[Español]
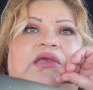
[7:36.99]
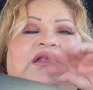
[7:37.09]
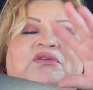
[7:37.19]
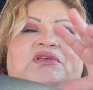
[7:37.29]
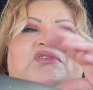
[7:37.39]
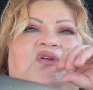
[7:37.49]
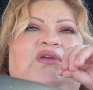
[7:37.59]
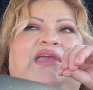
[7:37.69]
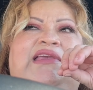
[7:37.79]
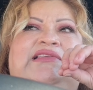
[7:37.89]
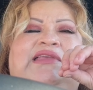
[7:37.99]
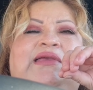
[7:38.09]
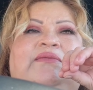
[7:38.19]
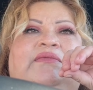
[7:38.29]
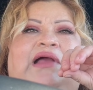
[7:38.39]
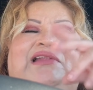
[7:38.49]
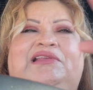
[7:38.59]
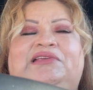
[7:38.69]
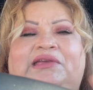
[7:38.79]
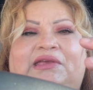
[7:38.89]
Entonces yo lo que hice,
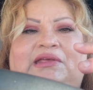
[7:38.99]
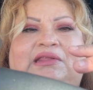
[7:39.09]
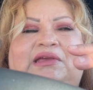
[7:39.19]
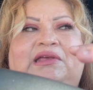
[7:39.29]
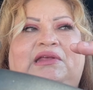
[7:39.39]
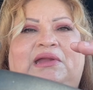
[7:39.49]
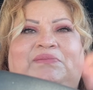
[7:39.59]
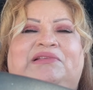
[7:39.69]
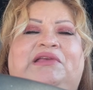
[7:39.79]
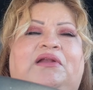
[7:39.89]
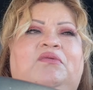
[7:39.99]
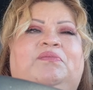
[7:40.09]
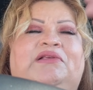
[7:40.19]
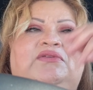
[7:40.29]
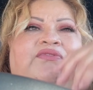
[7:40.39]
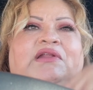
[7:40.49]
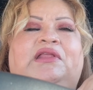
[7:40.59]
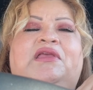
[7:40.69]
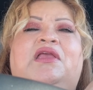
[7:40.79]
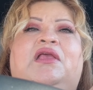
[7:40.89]
antes de que, le pasaran un paso enfrente,